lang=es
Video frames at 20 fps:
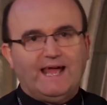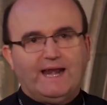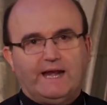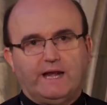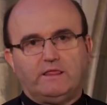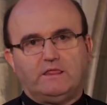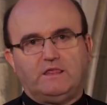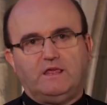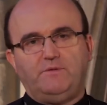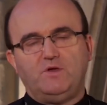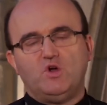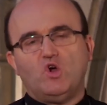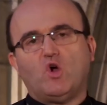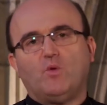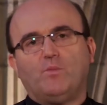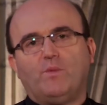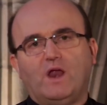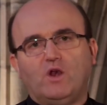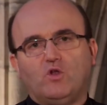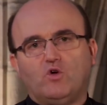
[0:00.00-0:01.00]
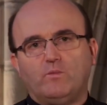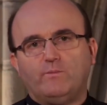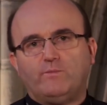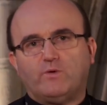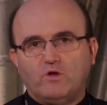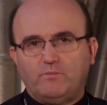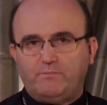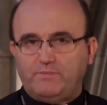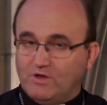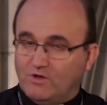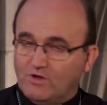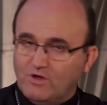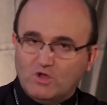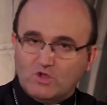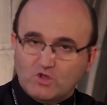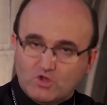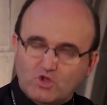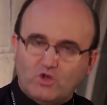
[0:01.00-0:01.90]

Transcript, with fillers: la recibió como algo propio.